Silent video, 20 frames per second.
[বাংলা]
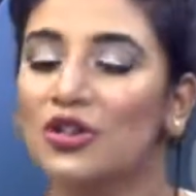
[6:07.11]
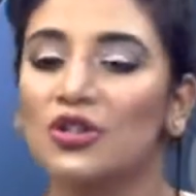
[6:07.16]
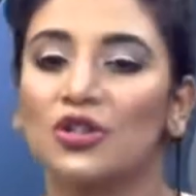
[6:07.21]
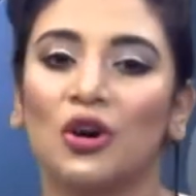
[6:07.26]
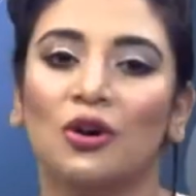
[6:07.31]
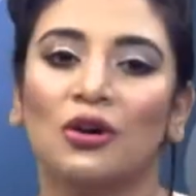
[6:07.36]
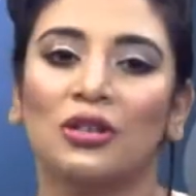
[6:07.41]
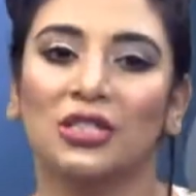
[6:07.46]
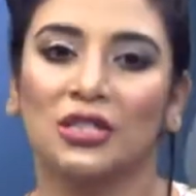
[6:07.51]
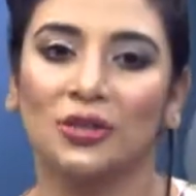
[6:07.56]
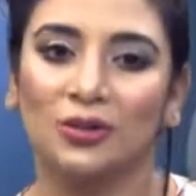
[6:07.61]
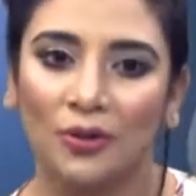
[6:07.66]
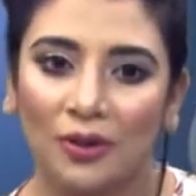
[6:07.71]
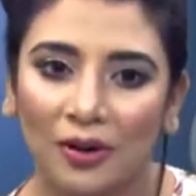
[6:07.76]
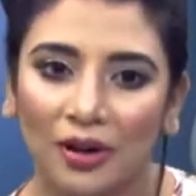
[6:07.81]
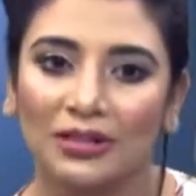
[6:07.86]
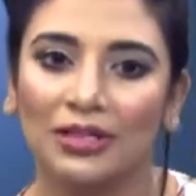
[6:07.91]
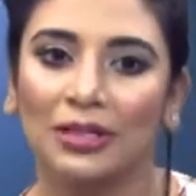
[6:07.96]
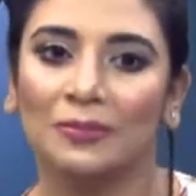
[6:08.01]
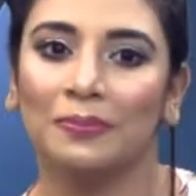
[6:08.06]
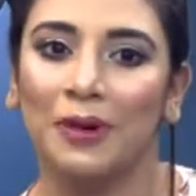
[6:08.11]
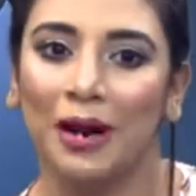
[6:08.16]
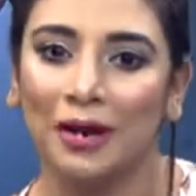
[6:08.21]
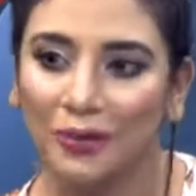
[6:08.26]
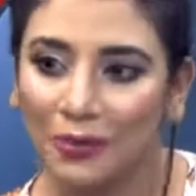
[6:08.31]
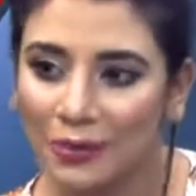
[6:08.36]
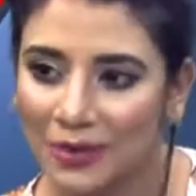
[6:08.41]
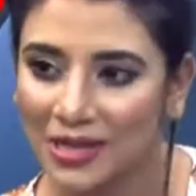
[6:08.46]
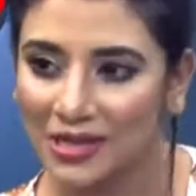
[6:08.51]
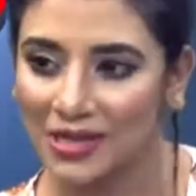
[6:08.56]
সহজে করোনাটা পার
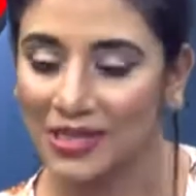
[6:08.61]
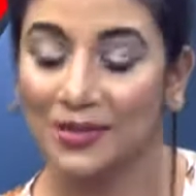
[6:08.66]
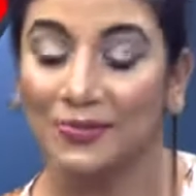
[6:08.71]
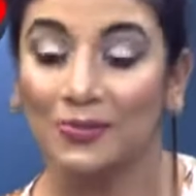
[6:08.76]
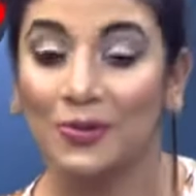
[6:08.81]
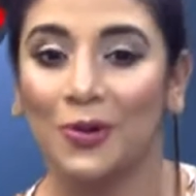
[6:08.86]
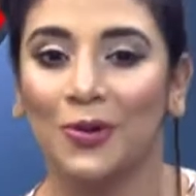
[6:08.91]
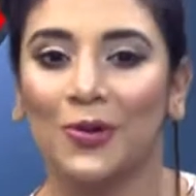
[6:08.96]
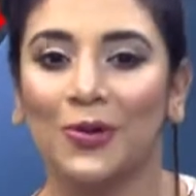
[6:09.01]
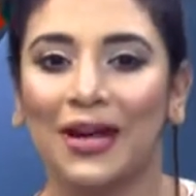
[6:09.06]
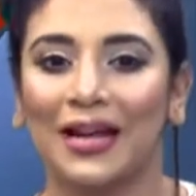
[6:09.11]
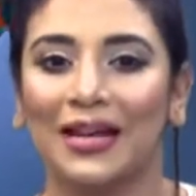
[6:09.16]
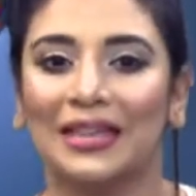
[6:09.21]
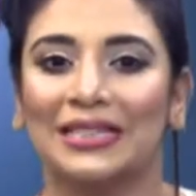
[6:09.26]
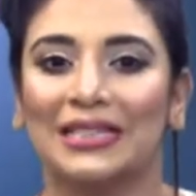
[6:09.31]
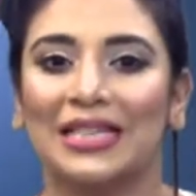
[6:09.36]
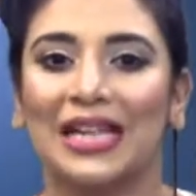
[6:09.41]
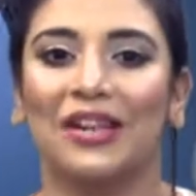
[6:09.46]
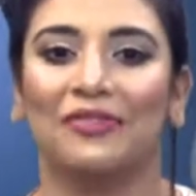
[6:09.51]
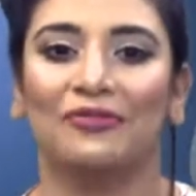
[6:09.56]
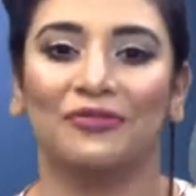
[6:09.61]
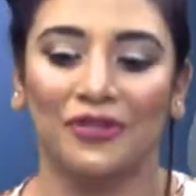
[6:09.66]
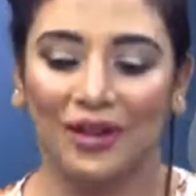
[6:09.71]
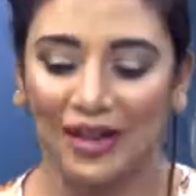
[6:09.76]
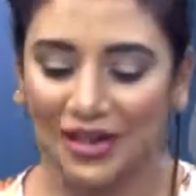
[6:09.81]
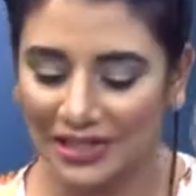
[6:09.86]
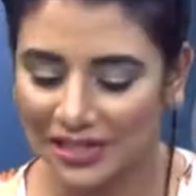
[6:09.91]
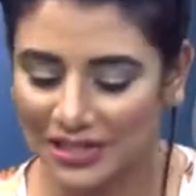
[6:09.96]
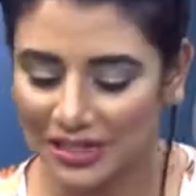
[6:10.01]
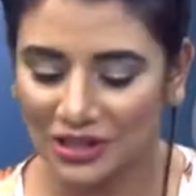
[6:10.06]
করে এসেছেন বরং একটা সেলফ
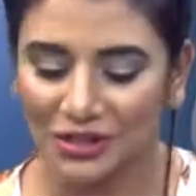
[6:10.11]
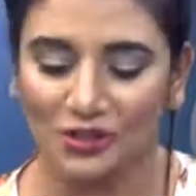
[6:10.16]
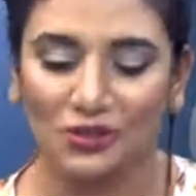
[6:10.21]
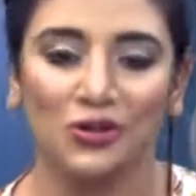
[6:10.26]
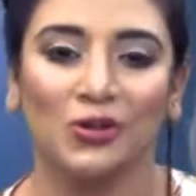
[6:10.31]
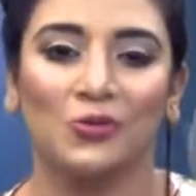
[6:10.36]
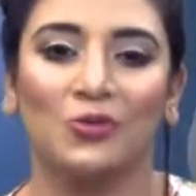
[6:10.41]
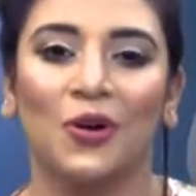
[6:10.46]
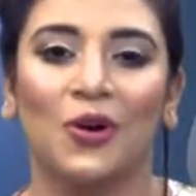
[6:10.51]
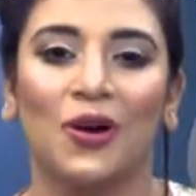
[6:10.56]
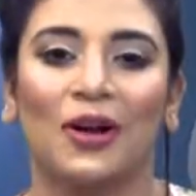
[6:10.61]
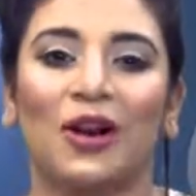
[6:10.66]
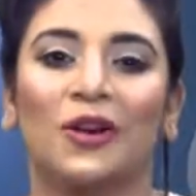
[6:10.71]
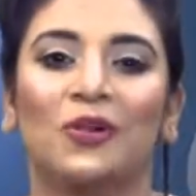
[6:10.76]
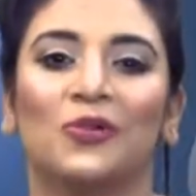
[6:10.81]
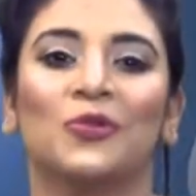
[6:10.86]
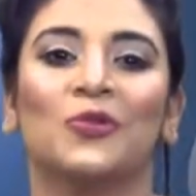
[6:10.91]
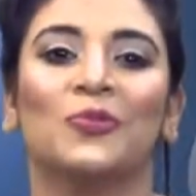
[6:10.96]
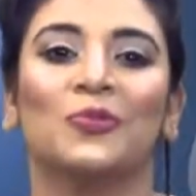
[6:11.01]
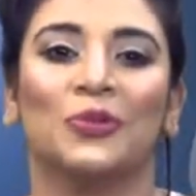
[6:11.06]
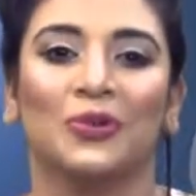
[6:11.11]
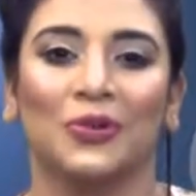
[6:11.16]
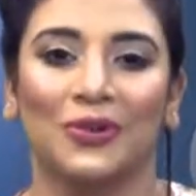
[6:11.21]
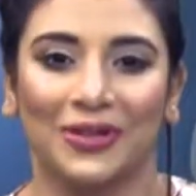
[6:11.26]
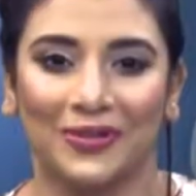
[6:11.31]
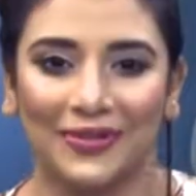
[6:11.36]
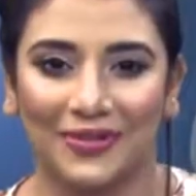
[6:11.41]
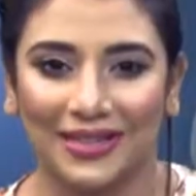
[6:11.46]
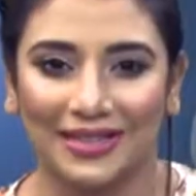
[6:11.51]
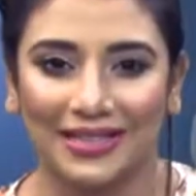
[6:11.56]
রিয়েলাইজেশনের জন্য বড় একটা রুম
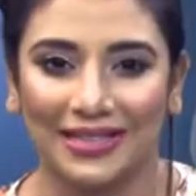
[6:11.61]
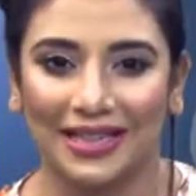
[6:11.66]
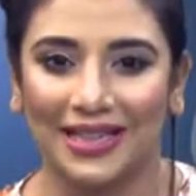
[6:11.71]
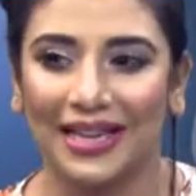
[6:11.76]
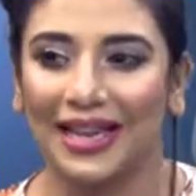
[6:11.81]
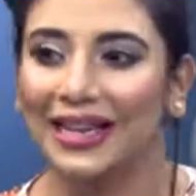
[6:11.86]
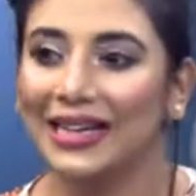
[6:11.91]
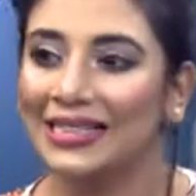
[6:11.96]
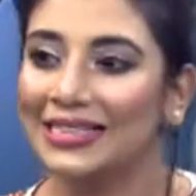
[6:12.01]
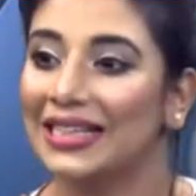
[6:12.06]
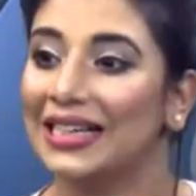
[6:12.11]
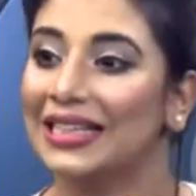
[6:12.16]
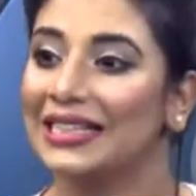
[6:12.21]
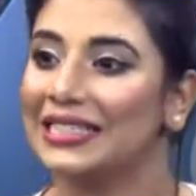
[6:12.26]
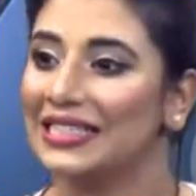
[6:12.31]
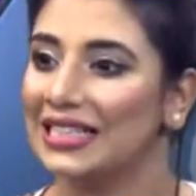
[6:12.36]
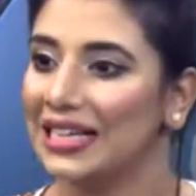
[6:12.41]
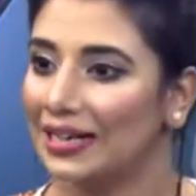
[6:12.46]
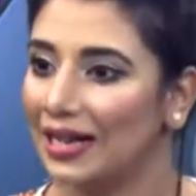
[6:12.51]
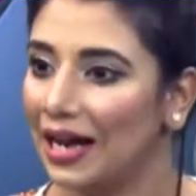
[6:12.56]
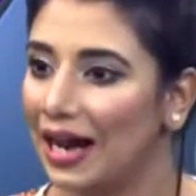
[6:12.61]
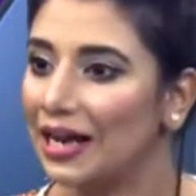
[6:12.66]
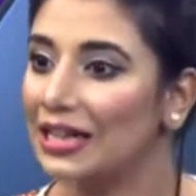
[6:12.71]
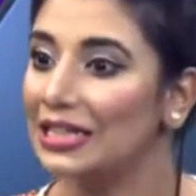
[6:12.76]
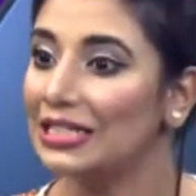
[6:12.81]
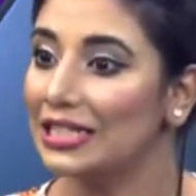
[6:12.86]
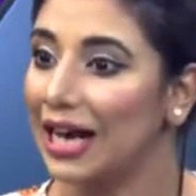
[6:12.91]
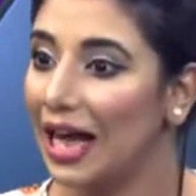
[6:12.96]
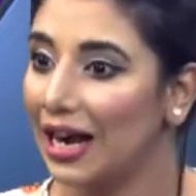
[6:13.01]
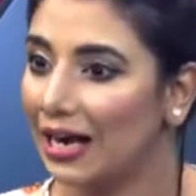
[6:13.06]
তৈরি হয়েছে নিজেকে চেনার
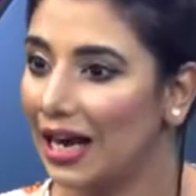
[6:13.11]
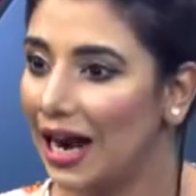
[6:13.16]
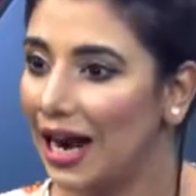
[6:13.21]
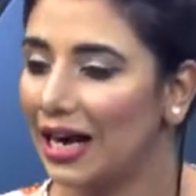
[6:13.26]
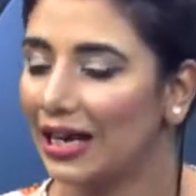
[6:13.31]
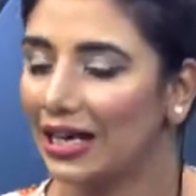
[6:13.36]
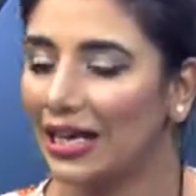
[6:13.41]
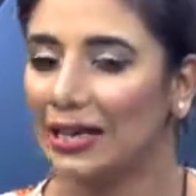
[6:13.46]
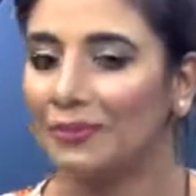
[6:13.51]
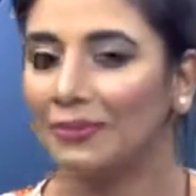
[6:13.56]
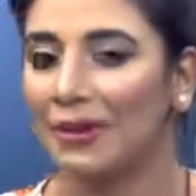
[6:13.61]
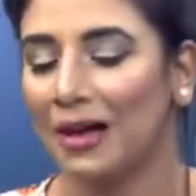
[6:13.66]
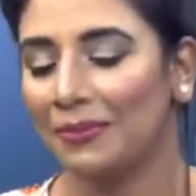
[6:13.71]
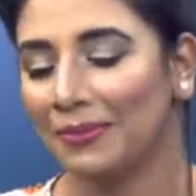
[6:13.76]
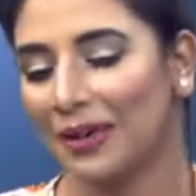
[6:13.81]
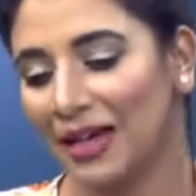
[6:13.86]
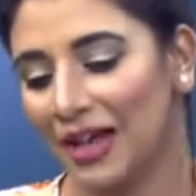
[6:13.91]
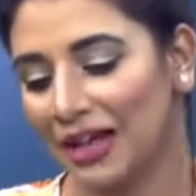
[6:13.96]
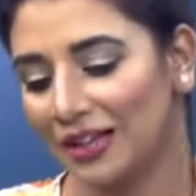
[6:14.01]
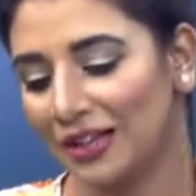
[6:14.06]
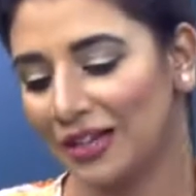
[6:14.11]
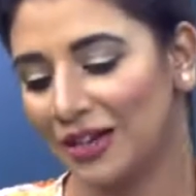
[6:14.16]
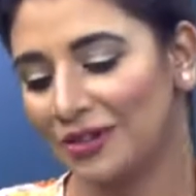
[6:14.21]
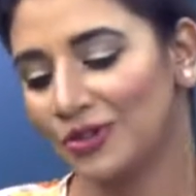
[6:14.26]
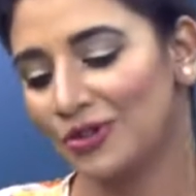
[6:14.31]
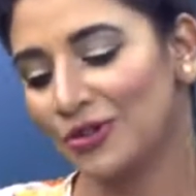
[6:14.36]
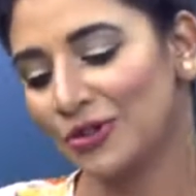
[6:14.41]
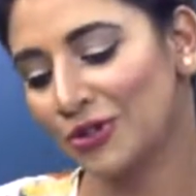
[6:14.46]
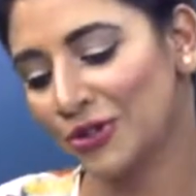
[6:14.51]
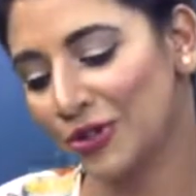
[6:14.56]
জানার কিংবা আমি এখান থেকে
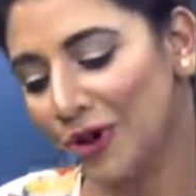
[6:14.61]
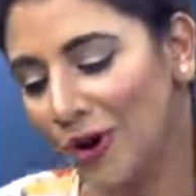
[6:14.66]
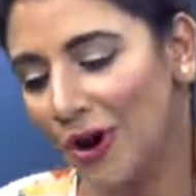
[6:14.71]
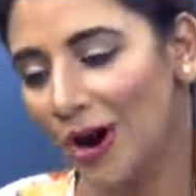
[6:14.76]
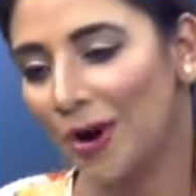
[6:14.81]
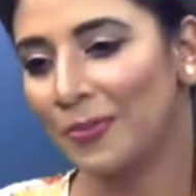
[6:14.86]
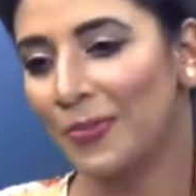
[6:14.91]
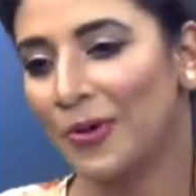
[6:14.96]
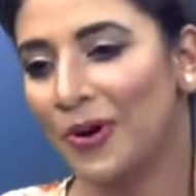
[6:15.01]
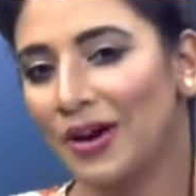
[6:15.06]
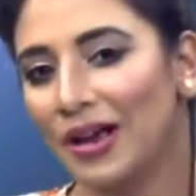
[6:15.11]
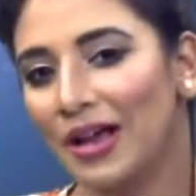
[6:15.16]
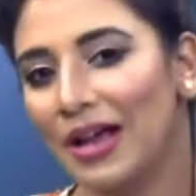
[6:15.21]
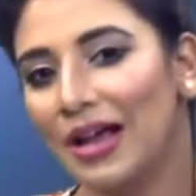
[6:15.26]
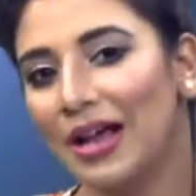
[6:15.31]
সুস্থ হওয়ার পর